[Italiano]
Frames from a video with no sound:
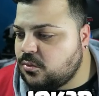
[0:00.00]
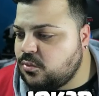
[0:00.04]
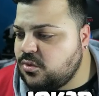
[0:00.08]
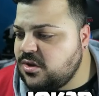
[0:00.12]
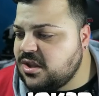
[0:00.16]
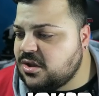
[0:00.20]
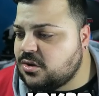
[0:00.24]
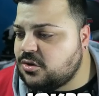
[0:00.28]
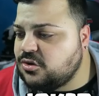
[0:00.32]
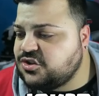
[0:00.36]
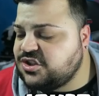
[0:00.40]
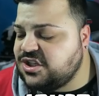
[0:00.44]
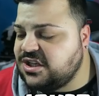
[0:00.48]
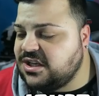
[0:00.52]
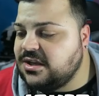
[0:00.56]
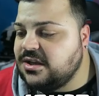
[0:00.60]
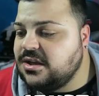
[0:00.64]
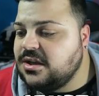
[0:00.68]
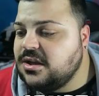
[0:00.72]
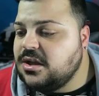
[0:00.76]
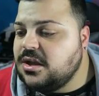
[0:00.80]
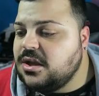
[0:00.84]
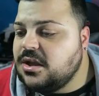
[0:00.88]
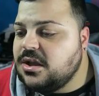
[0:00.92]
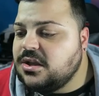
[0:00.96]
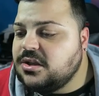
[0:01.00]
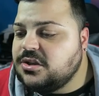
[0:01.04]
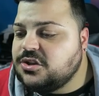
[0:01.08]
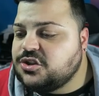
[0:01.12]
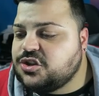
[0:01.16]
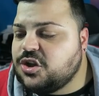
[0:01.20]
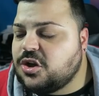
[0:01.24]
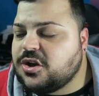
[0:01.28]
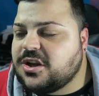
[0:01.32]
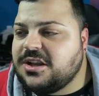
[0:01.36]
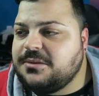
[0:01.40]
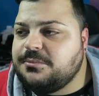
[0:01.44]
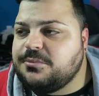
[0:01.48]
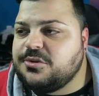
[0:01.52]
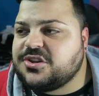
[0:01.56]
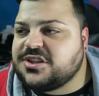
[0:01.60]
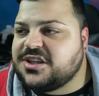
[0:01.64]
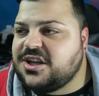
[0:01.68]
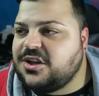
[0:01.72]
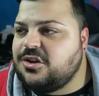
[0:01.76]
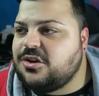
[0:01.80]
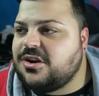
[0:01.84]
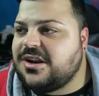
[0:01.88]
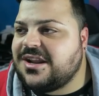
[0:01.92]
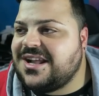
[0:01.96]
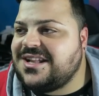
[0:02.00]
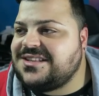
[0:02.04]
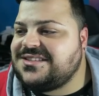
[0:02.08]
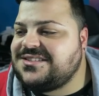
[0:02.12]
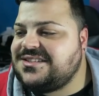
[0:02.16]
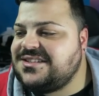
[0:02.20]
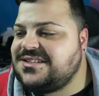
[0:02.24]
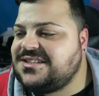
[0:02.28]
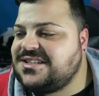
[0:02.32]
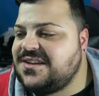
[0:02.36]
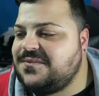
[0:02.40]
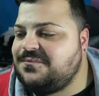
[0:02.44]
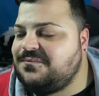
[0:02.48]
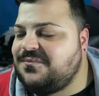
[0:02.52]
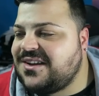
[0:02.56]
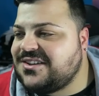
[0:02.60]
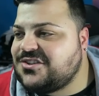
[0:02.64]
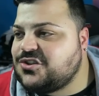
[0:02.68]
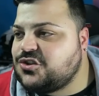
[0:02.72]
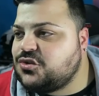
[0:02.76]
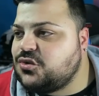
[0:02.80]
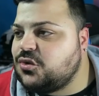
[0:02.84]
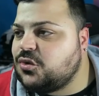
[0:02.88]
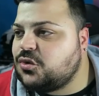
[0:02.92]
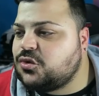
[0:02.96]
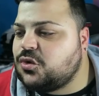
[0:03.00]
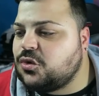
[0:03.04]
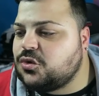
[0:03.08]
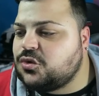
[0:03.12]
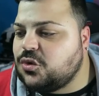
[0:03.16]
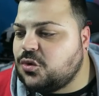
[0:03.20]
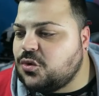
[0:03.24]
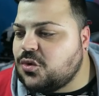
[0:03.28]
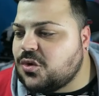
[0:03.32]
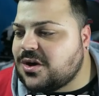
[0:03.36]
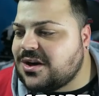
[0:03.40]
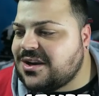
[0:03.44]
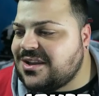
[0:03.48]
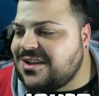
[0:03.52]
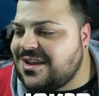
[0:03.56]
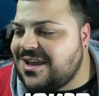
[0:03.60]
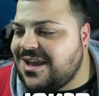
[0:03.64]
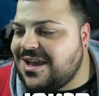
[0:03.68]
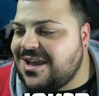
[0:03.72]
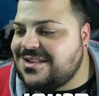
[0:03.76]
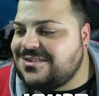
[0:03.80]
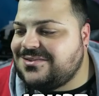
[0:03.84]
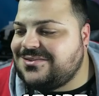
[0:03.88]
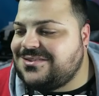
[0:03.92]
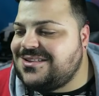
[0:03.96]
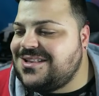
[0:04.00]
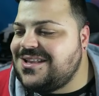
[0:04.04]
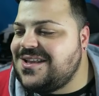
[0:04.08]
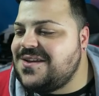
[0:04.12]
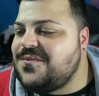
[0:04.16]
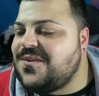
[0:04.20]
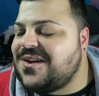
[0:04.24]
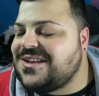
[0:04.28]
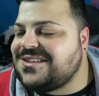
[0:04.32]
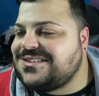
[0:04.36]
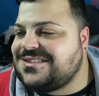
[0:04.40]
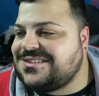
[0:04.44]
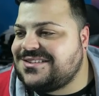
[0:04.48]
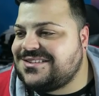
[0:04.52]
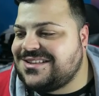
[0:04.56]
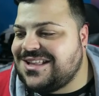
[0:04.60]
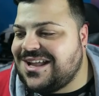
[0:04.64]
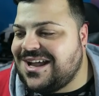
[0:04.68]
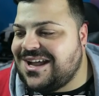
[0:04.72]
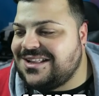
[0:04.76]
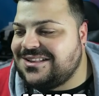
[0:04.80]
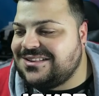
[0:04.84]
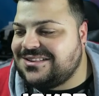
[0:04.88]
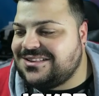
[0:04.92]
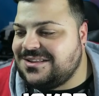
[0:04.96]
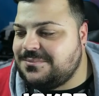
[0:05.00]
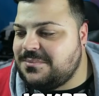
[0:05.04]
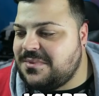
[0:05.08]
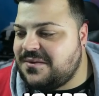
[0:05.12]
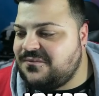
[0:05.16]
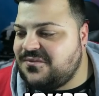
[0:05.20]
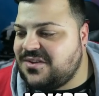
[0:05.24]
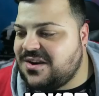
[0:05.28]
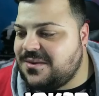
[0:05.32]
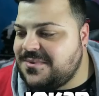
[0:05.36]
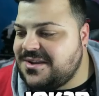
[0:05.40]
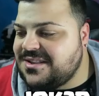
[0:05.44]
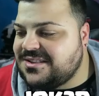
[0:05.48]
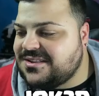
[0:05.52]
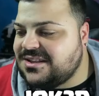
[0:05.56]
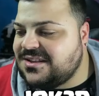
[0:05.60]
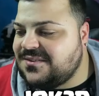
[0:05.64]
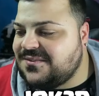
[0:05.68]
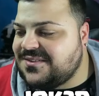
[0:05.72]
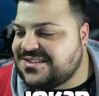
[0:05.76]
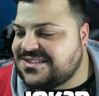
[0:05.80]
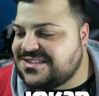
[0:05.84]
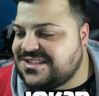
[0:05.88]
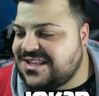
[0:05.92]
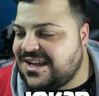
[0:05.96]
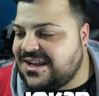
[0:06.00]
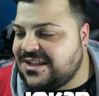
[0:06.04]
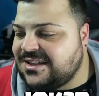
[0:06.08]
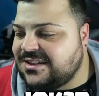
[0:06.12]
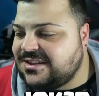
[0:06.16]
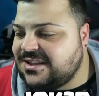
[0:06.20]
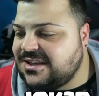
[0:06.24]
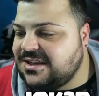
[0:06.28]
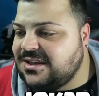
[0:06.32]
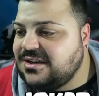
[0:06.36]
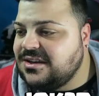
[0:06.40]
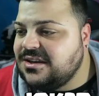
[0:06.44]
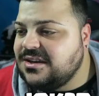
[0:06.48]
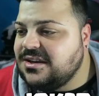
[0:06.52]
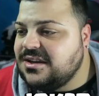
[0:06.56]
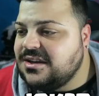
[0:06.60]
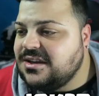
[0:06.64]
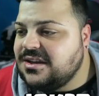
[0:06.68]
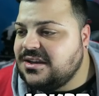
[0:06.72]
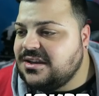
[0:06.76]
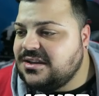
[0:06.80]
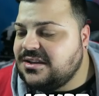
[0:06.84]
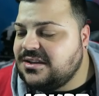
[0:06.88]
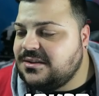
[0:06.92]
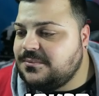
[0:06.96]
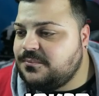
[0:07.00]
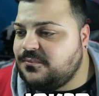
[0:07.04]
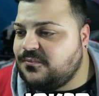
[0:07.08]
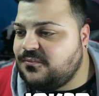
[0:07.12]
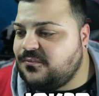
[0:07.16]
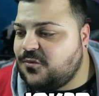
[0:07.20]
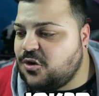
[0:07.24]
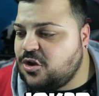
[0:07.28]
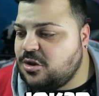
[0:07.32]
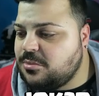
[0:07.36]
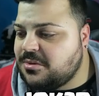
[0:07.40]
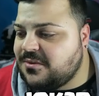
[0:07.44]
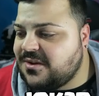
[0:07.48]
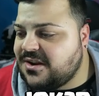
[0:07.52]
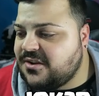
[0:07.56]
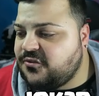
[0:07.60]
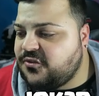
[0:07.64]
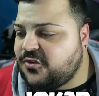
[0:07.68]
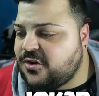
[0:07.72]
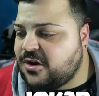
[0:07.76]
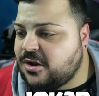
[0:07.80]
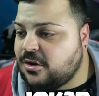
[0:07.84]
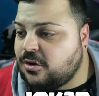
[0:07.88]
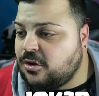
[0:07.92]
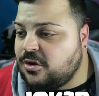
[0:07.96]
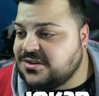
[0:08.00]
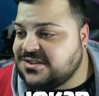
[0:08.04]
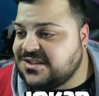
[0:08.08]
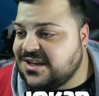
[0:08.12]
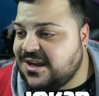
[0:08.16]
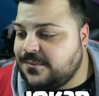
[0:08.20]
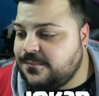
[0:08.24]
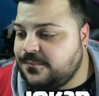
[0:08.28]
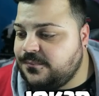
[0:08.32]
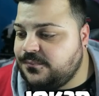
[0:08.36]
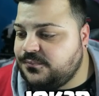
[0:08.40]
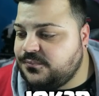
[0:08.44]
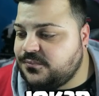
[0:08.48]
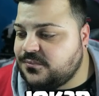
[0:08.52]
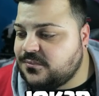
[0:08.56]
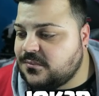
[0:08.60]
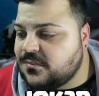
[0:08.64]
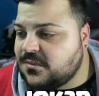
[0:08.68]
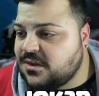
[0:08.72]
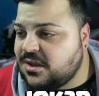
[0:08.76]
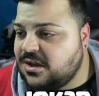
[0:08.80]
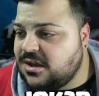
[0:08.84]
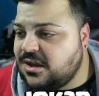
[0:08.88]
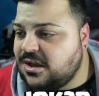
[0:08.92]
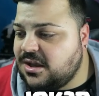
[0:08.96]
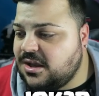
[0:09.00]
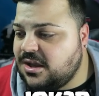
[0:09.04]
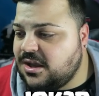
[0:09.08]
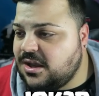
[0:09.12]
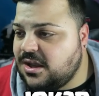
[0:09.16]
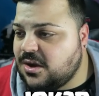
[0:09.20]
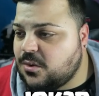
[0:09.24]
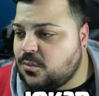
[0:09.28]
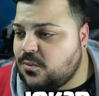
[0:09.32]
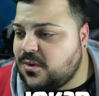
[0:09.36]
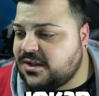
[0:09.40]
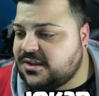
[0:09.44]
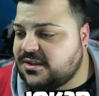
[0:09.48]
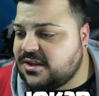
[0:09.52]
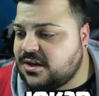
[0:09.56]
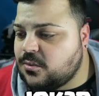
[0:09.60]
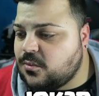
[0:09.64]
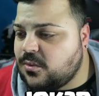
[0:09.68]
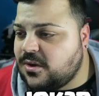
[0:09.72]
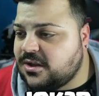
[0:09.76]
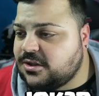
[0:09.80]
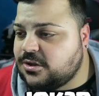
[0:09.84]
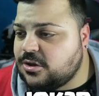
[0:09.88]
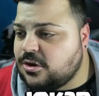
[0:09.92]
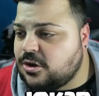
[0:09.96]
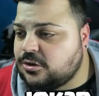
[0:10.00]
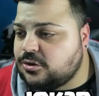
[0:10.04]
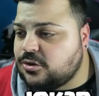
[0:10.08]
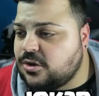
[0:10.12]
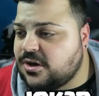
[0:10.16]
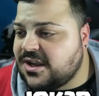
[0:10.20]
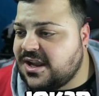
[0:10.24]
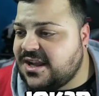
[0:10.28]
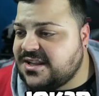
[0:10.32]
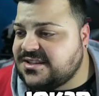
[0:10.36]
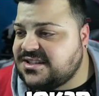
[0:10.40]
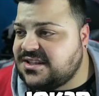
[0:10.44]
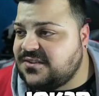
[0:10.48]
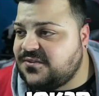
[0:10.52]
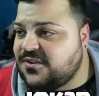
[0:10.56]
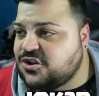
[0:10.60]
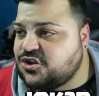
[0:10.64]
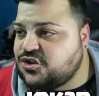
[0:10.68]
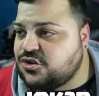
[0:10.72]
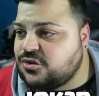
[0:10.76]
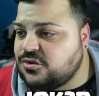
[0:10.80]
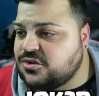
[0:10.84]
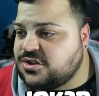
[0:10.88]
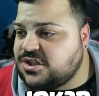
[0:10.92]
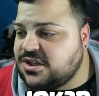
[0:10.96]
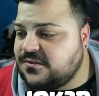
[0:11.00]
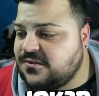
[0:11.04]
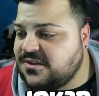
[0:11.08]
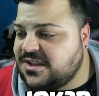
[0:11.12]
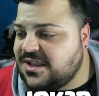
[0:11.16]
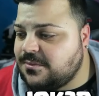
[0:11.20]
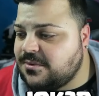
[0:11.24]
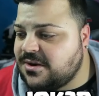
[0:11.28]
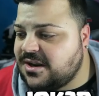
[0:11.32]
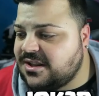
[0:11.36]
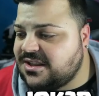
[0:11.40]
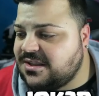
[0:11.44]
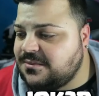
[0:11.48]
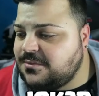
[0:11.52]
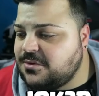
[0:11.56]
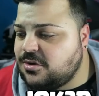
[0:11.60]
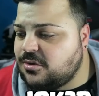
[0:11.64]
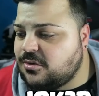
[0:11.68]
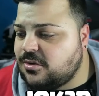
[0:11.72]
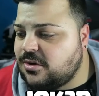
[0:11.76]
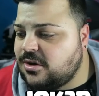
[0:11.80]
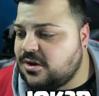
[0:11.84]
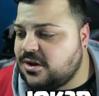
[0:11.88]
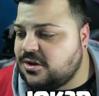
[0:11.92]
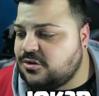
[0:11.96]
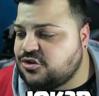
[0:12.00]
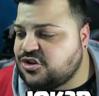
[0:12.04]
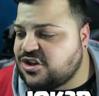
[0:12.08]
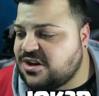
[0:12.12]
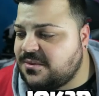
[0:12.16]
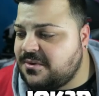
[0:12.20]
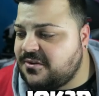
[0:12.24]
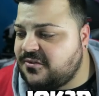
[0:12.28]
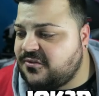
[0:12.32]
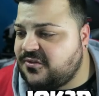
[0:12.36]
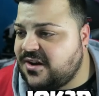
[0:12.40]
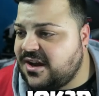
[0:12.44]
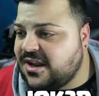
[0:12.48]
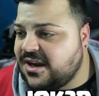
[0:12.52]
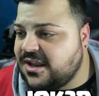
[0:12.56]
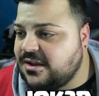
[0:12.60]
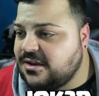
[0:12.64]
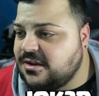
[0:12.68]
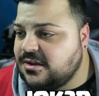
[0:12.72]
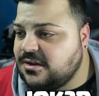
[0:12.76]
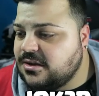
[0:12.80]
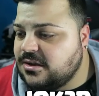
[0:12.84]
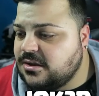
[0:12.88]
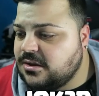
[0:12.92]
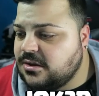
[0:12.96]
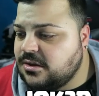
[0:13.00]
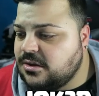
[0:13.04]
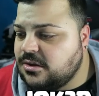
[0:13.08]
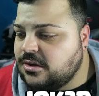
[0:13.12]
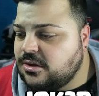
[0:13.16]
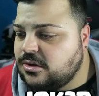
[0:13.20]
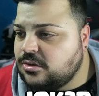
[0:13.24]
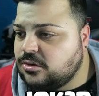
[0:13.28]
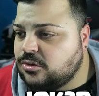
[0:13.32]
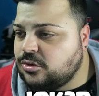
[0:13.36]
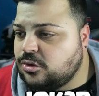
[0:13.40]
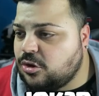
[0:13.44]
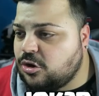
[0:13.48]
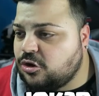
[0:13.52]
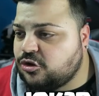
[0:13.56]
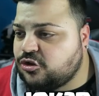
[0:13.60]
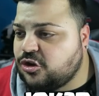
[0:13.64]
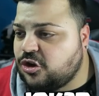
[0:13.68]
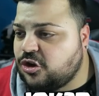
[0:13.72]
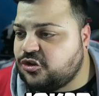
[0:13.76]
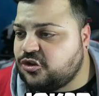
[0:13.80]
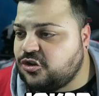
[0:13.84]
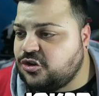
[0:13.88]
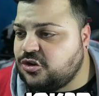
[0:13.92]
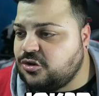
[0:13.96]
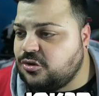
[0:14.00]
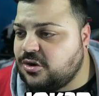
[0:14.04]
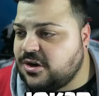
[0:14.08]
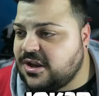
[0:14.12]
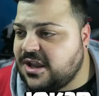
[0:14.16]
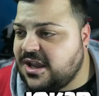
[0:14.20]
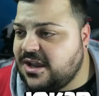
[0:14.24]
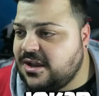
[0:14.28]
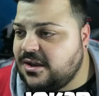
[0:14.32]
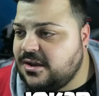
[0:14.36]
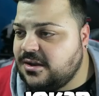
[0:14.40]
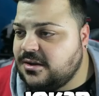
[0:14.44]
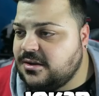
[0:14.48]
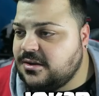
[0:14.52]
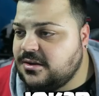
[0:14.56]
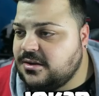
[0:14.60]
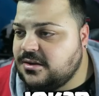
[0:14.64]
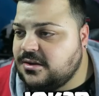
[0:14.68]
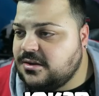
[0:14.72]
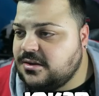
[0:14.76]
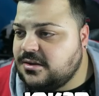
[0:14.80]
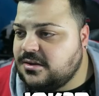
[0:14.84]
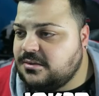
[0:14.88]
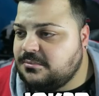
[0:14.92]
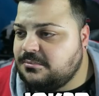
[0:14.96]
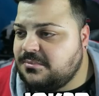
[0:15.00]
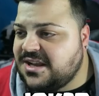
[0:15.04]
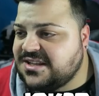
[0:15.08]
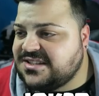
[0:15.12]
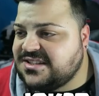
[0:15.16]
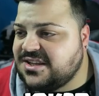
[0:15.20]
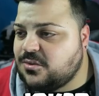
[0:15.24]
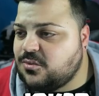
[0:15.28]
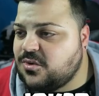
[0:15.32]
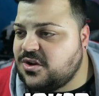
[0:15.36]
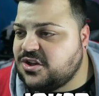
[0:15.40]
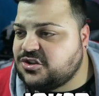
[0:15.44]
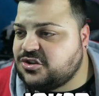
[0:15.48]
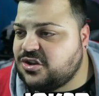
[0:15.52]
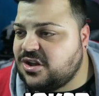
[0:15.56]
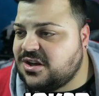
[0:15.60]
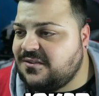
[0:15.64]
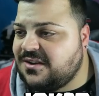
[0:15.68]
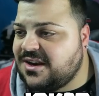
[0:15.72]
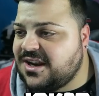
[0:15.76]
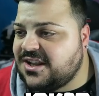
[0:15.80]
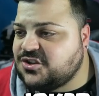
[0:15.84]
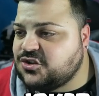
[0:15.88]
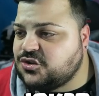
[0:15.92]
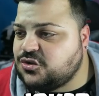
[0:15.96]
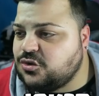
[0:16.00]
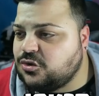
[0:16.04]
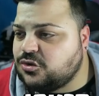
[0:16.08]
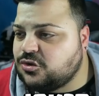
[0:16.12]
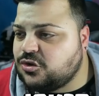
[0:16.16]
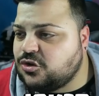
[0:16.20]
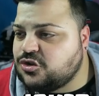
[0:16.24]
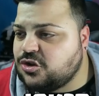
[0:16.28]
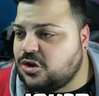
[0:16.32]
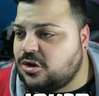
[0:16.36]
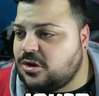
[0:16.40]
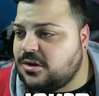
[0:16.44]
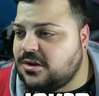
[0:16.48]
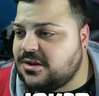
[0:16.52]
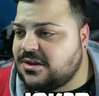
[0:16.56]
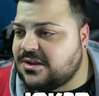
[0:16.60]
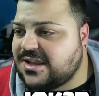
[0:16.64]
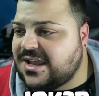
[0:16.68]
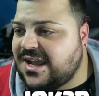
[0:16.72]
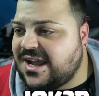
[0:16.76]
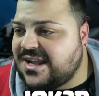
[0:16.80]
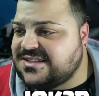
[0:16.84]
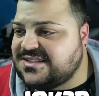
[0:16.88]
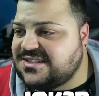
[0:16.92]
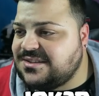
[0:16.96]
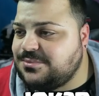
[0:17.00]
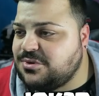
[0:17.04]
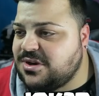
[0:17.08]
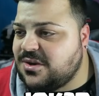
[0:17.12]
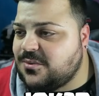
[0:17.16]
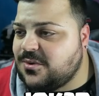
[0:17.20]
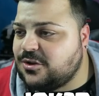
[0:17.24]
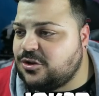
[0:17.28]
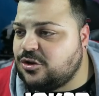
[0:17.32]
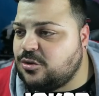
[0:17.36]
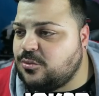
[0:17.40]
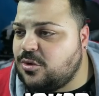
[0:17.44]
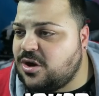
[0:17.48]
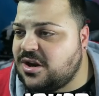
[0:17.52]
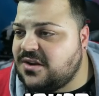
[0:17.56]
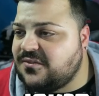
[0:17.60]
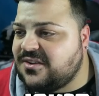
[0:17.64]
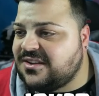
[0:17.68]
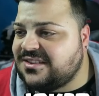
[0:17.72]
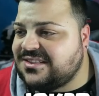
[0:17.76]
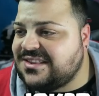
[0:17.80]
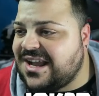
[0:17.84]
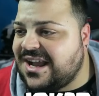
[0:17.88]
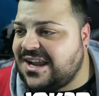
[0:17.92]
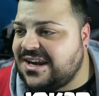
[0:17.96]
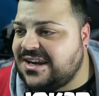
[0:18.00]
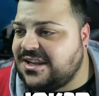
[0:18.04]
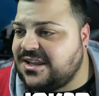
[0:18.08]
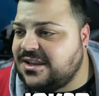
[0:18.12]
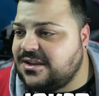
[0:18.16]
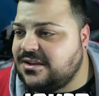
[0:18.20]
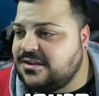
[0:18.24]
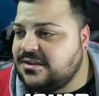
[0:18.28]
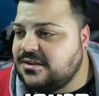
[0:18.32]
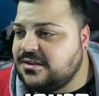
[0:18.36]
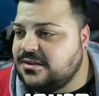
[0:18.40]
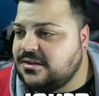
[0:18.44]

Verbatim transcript: Qui così So che il boscaiolo ragazzi se va sotto torre è devastante ma veramente devastante Voglio provare a fare una cosa eh, 4 e 4 8 ragazzi faccio così Vediamo un attimino quello che riusciamo a fare Non lo signori eh Ma se questo arriva là sotto so Cazzi pure quando muore fa danni